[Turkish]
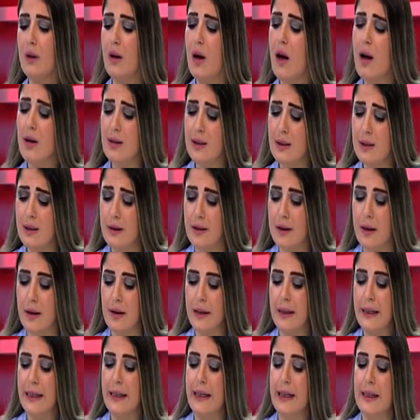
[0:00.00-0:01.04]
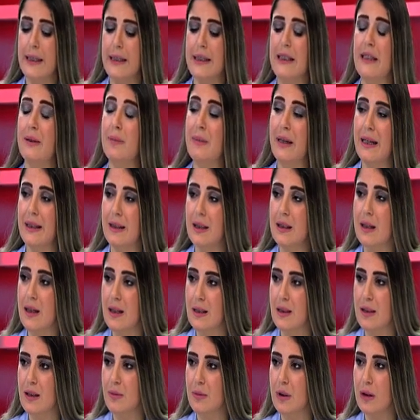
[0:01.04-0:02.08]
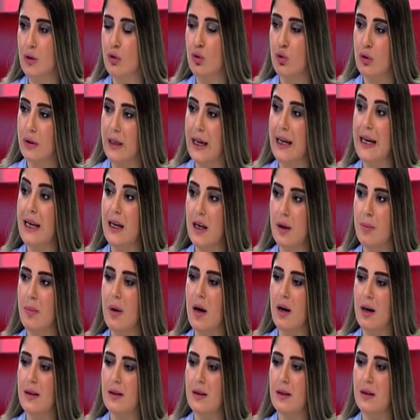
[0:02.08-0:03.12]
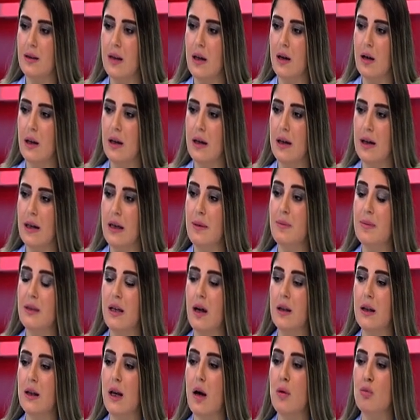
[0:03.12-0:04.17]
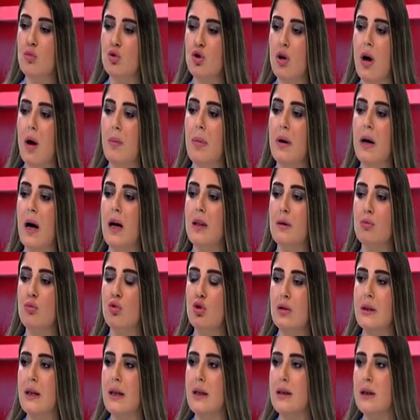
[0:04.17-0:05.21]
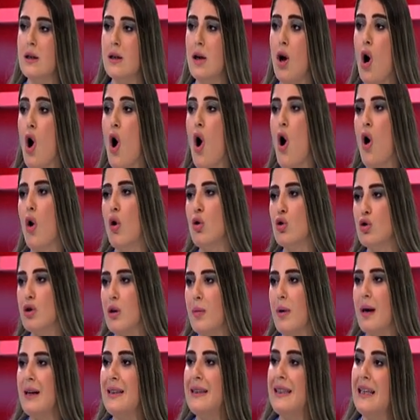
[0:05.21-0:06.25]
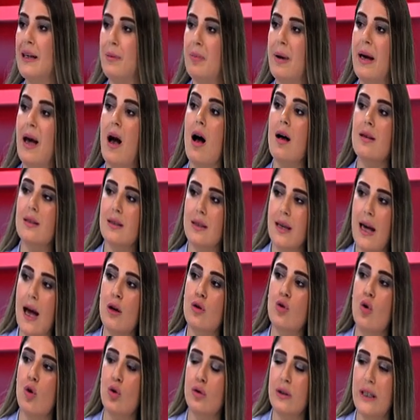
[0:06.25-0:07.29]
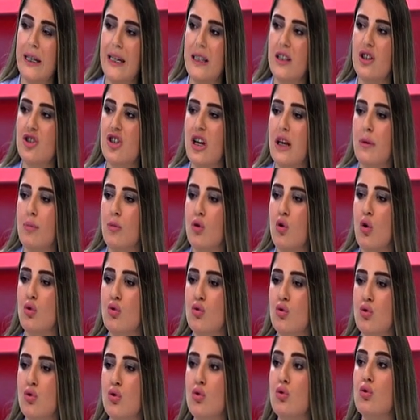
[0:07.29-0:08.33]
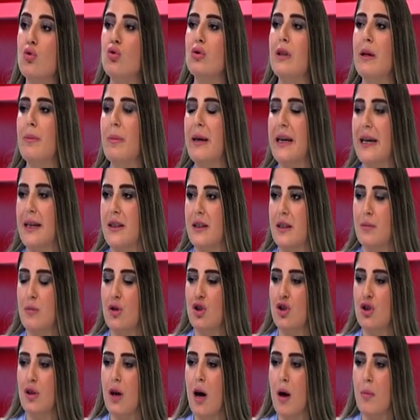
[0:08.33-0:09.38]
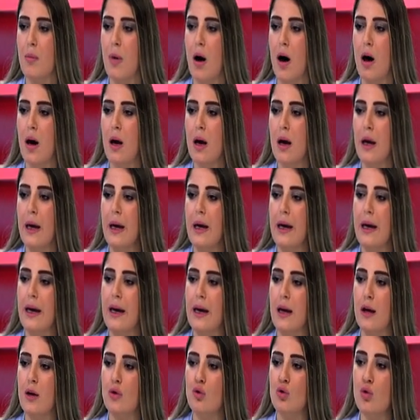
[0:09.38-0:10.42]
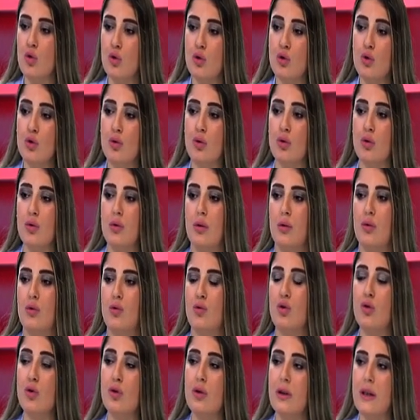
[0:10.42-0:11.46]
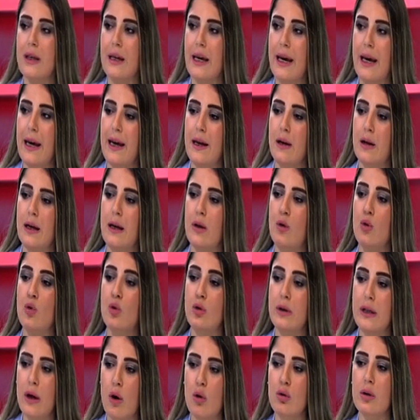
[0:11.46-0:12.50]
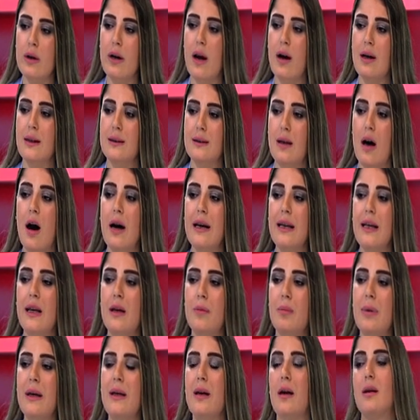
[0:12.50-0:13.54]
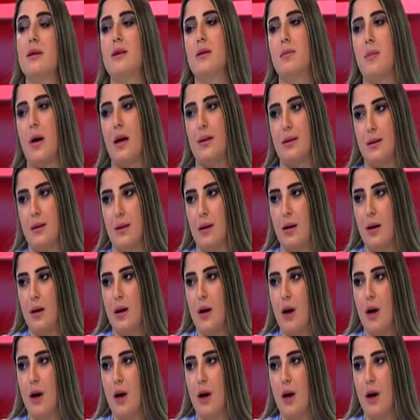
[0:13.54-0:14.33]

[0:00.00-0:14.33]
Aslında 27 Kasım'da Türkiye ile Libya arasında e, imzalanan mutabakat muhtarası o zaman Libya'ya asker gönderilecek mi konusunu gündeme getirmişti ama e, dün Türkiye e, ülke olarak tarihi bir adım attı.